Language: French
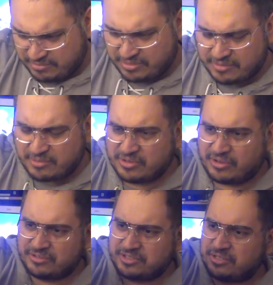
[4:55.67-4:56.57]
Pokémon
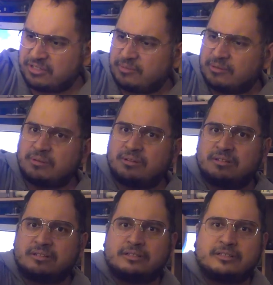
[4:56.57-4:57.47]
Ranger, je sais pas quoi.
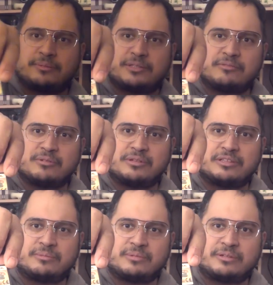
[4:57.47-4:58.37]
pas si vous
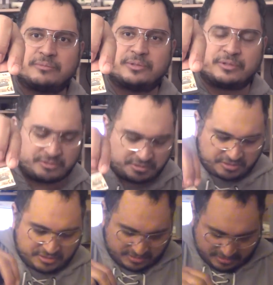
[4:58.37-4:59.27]
connaissez Pokémon
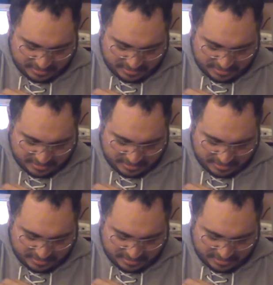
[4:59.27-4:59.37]
Ranger.